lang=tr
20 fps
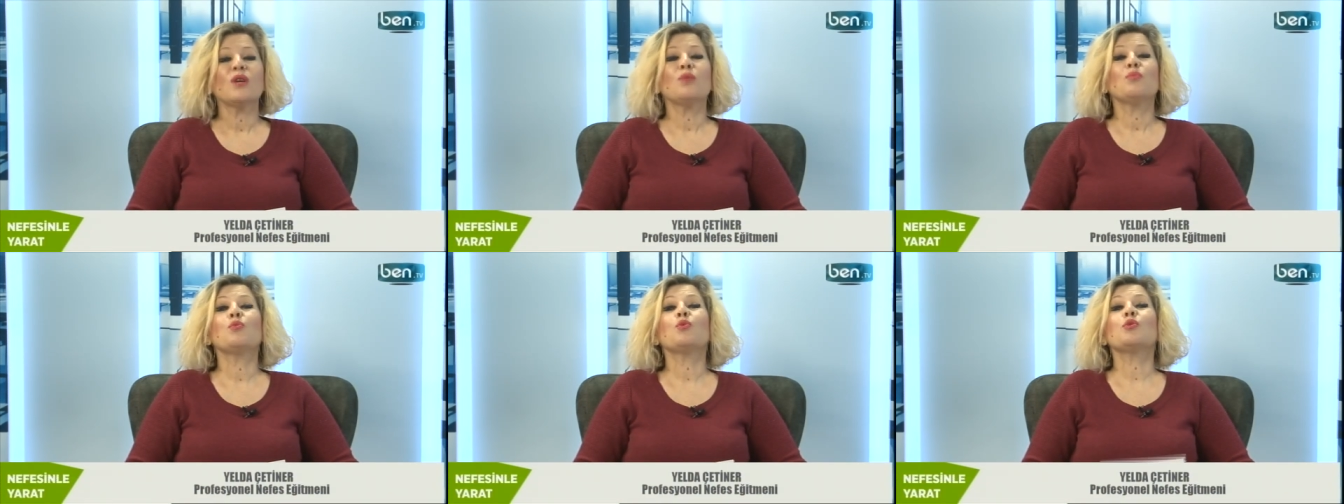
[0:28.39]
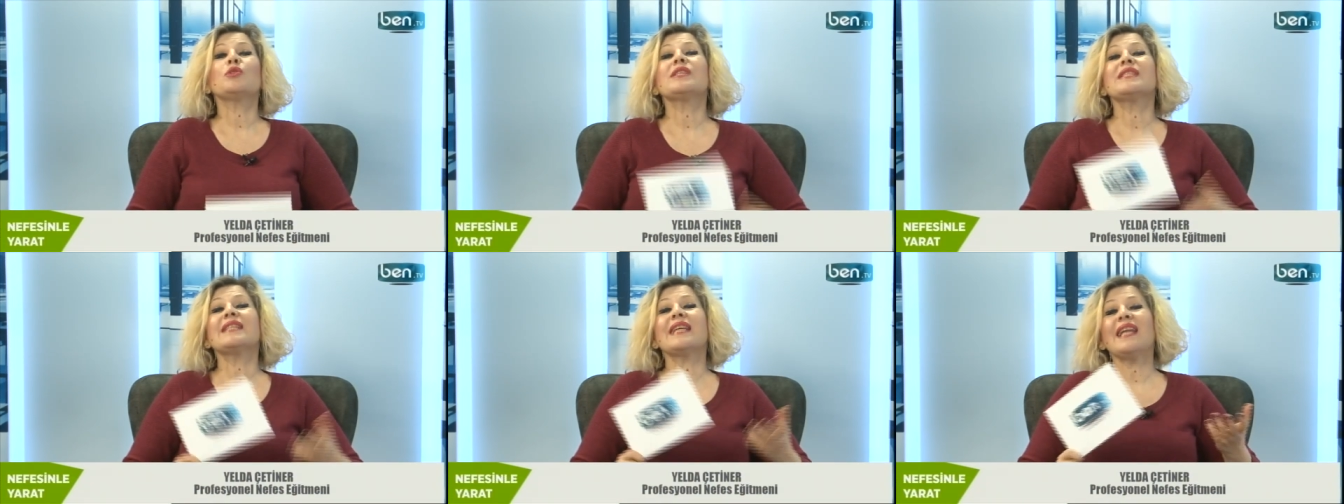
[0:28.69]

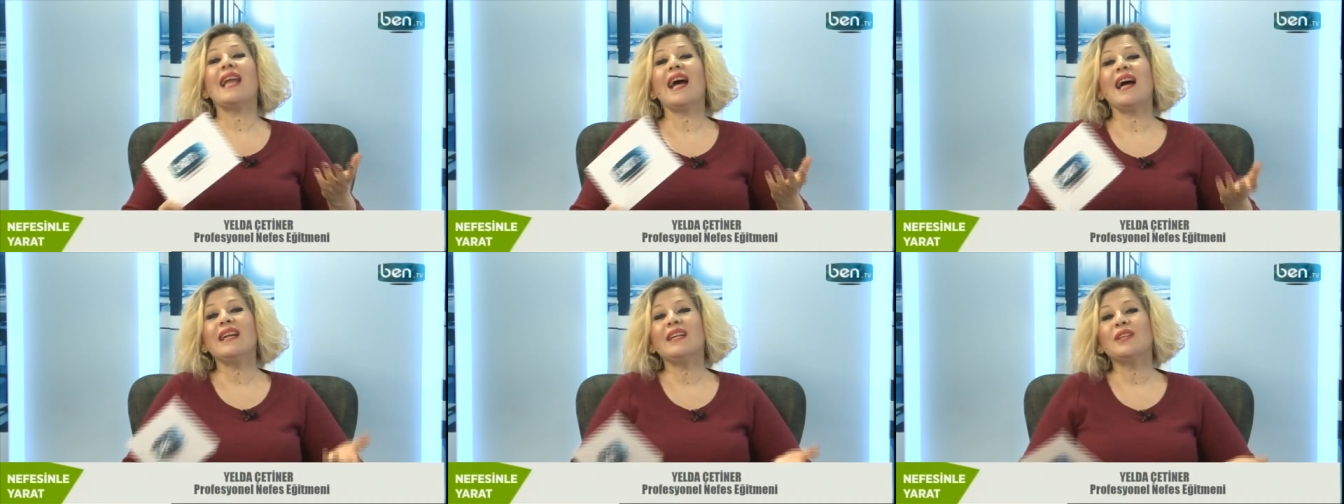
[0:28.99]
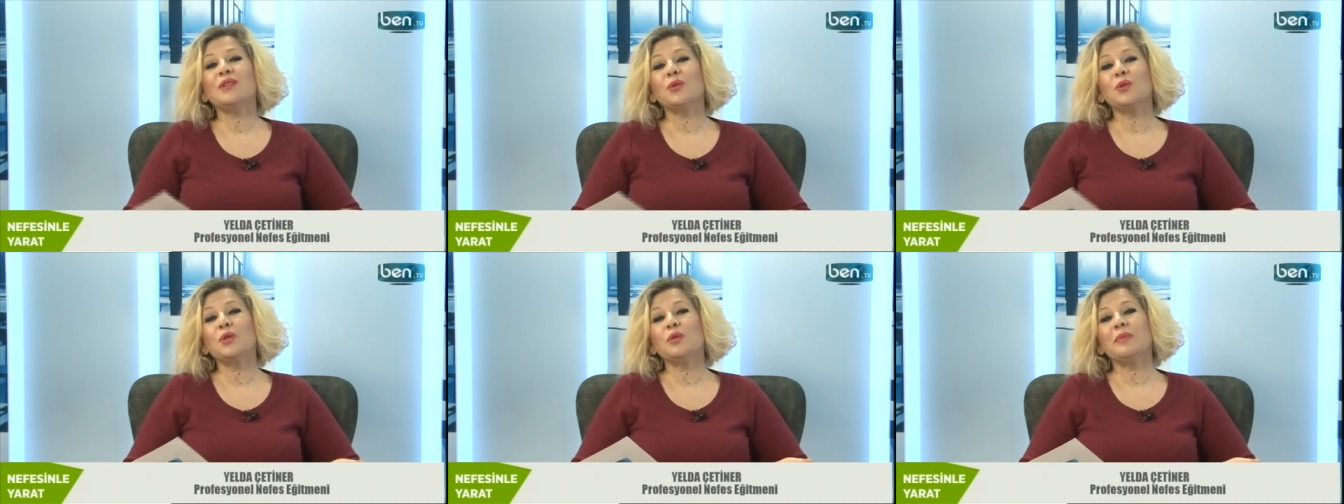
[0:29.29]
Mucizelerle
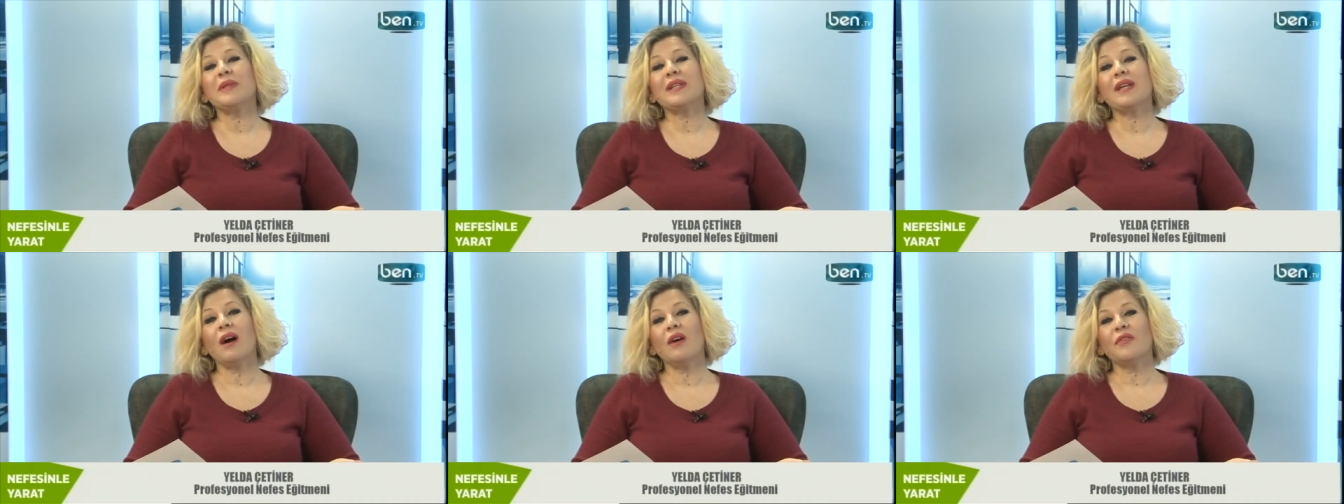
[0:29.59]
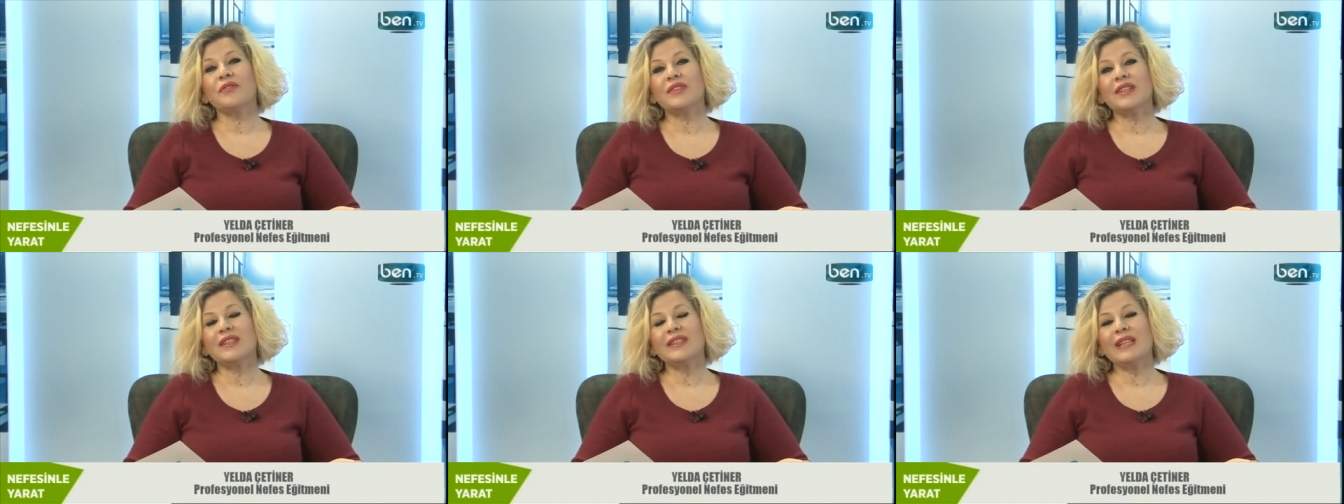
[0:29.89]
dolu bir
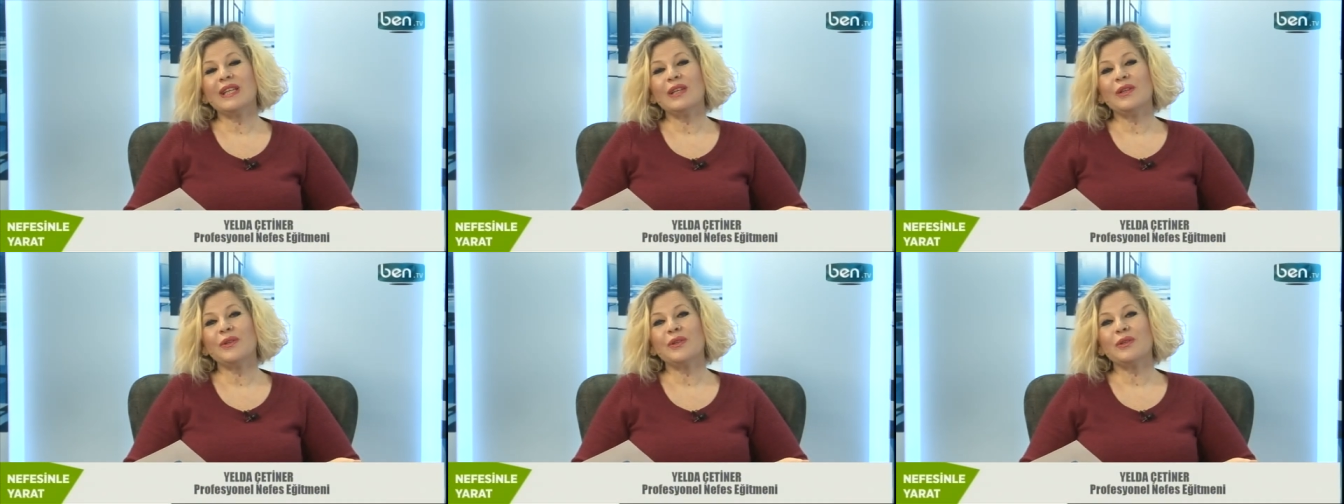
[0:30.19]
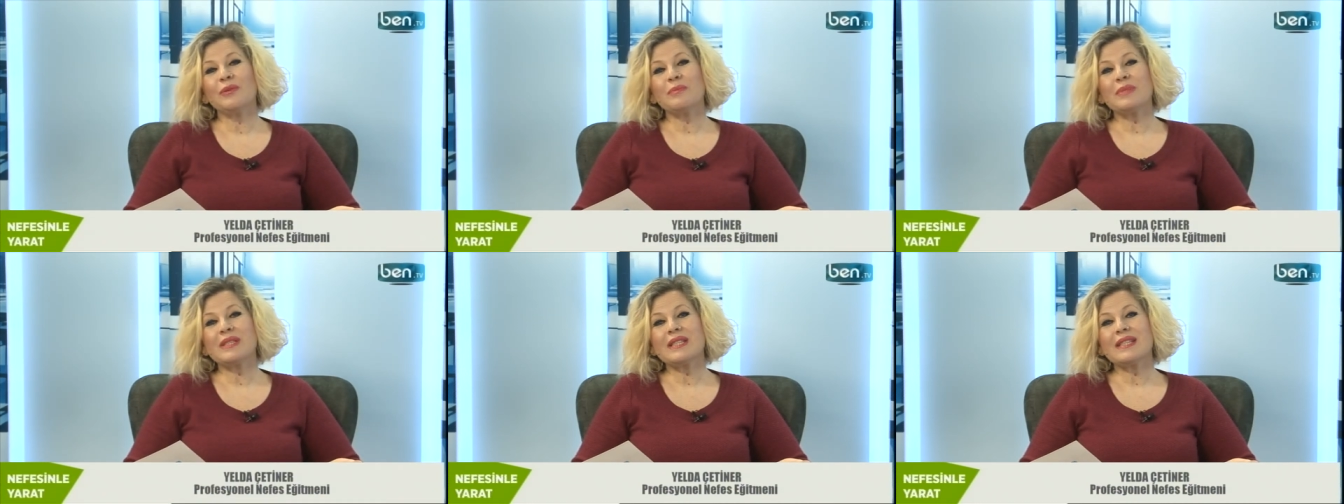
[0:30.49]
hafta
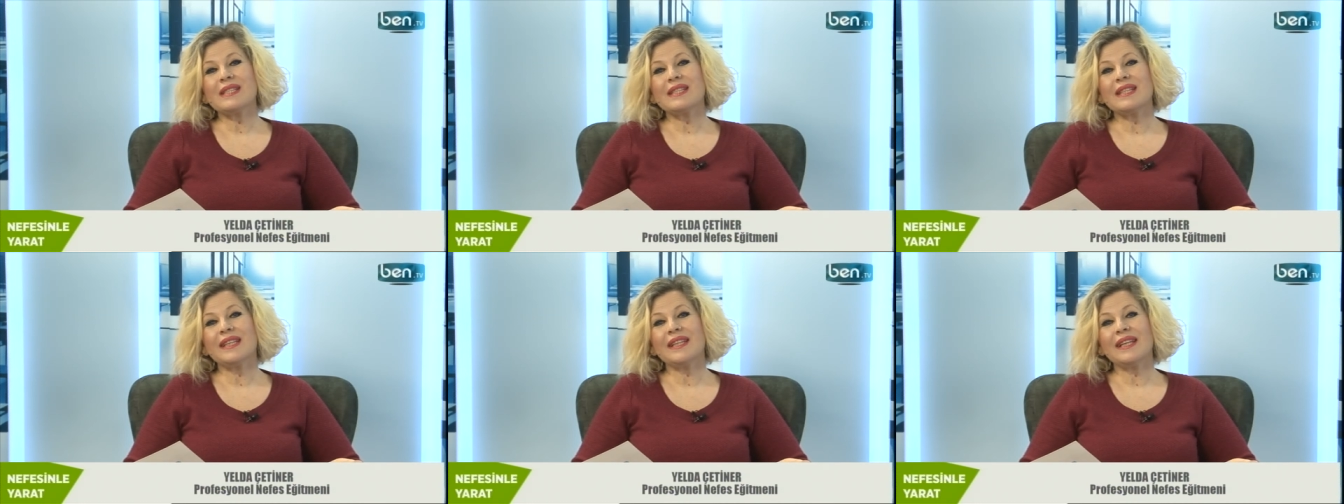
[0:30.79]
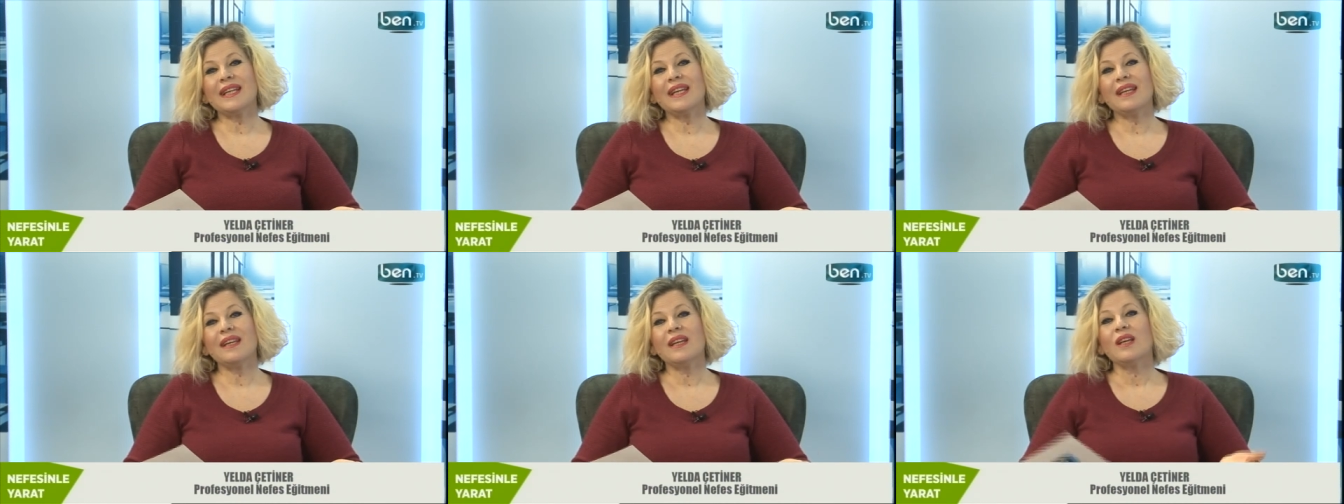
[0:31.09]
diliyorum
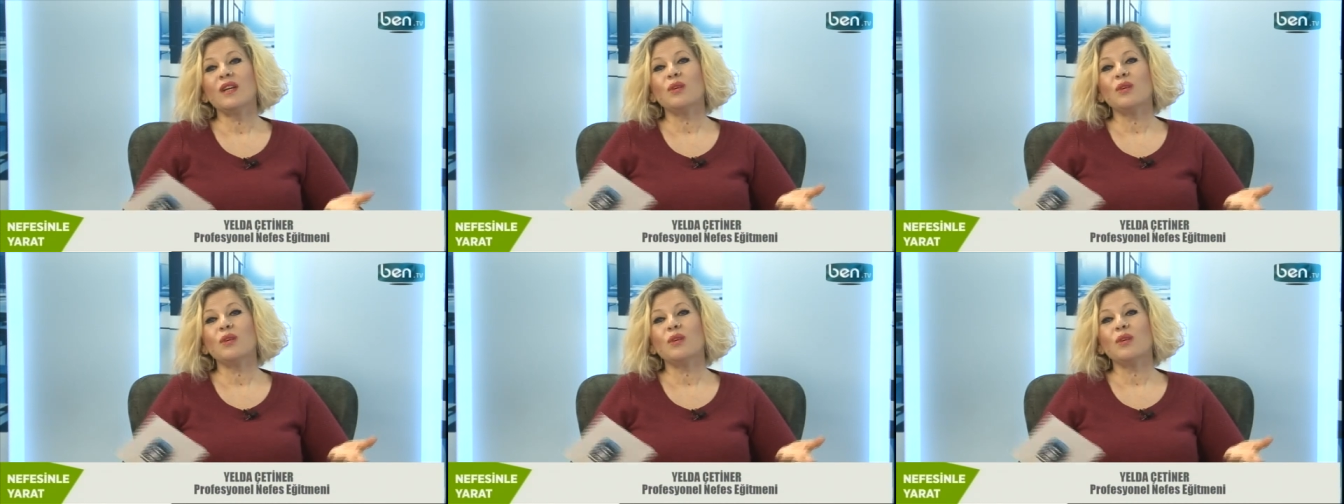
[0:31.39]
sizlere.